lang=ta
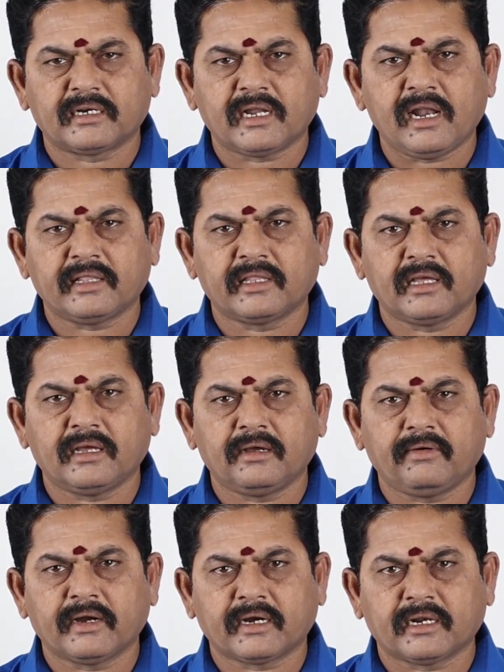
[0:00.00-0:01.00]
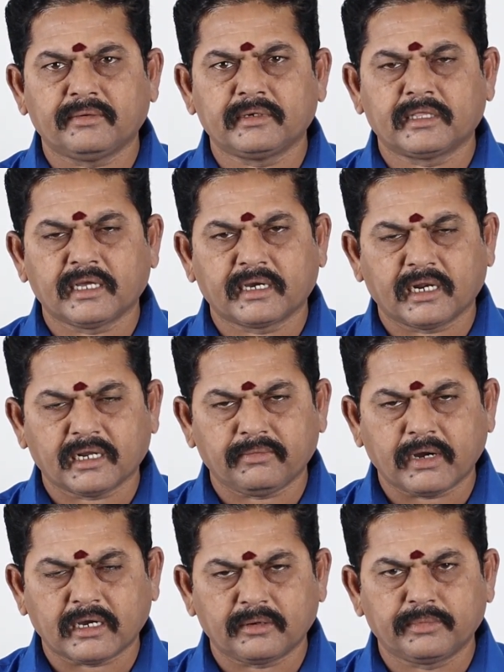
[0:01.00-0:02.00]
நின்றால் அந்த வக்கரம் எந்த
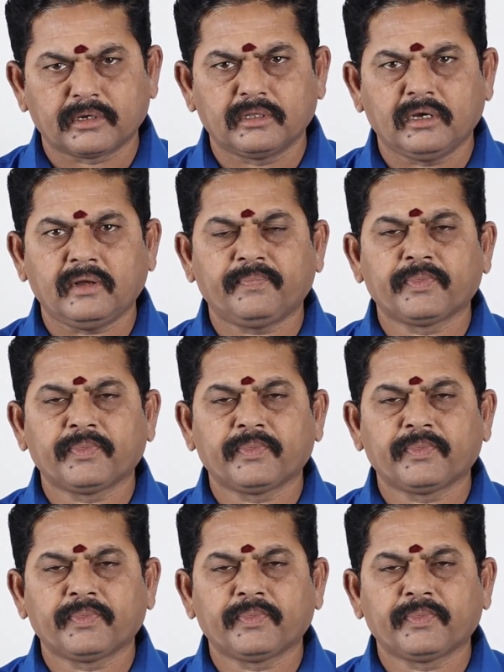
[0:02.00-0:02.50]
கிரகம் வக்கரம் பெறுதோ